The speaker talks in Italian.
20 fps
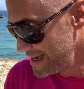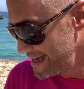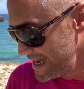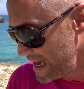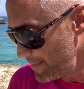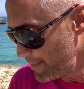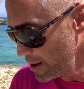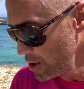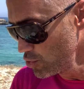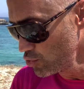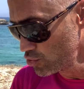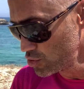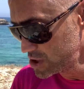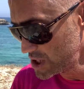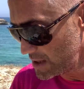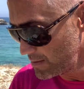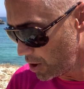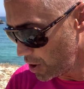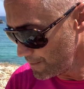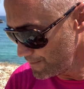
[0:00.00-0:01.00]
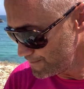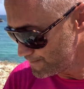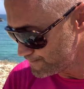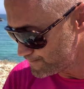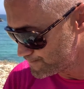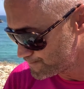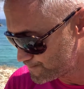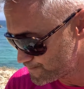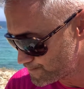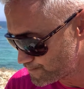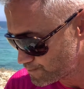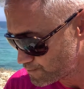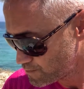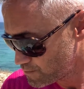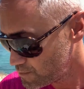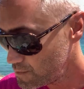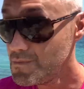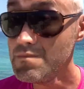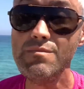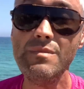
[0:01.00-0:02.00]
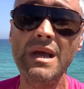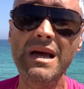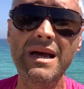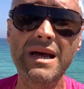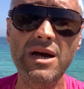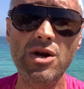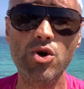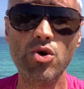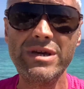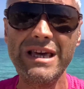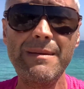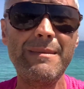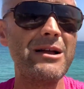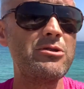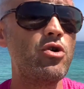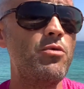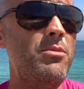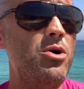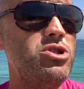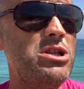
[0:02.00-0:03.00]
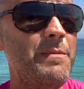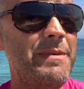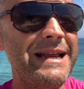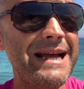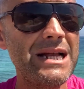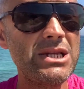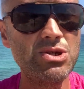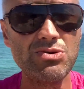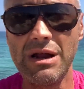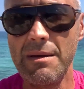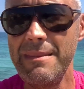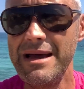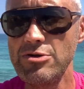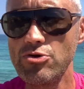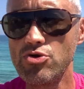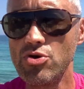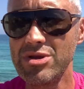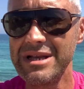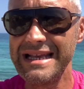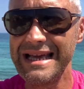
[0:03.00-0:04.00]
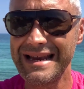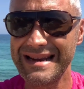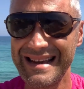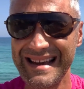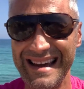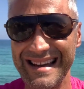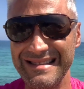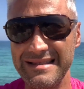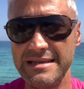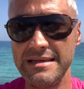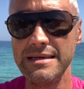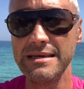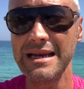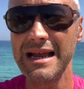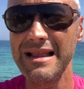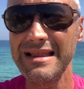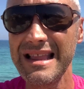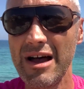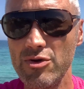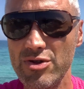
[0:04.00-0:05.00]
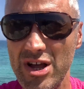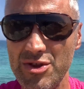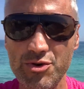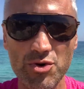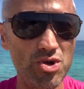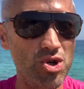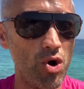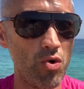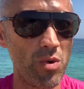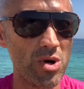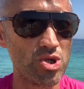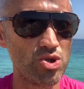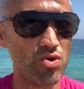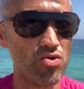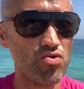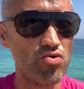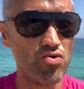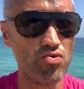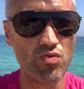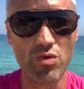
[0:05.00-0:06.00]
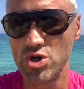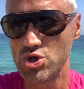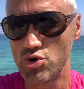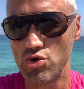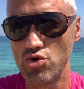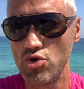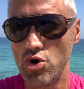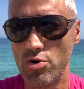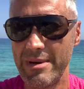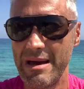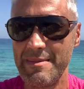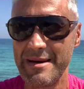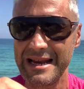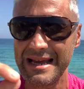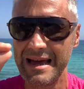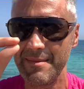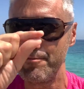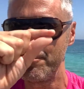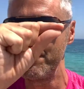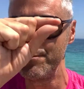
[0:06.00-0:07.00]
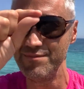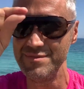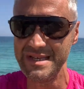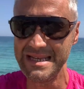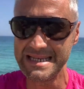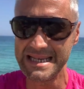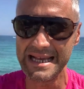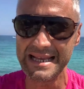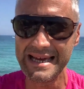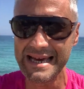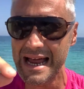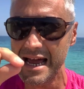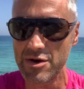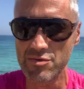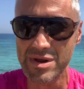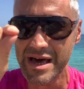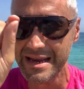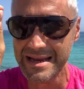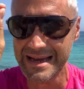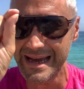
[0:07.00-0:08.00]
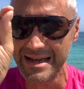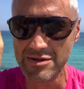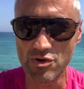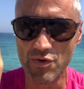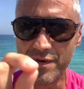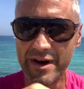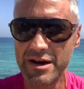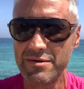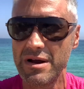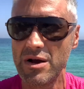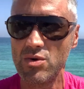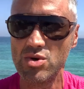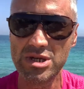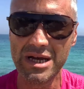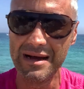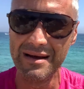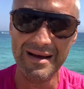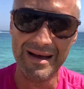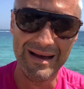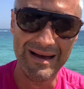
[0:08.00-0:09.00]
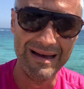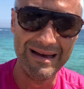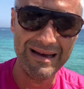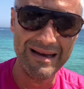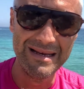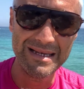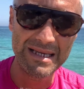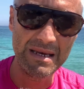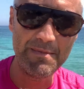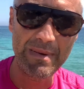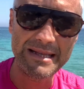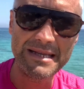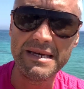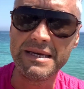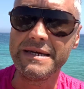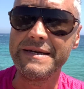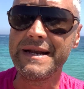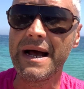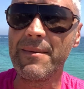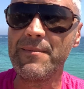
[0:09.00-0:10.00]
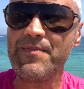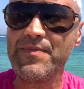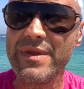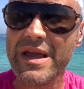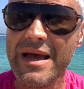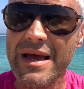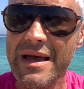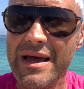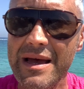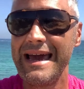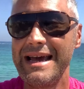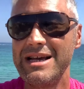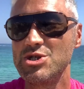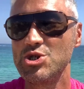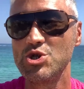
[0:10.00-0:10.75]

E poi l'ultimo L'ho chiamato moltiplicazione metodo degli archetti, in realtà ho dato io questo, questo nome perché disegnerai un archetto, farai una cosa simpatichina e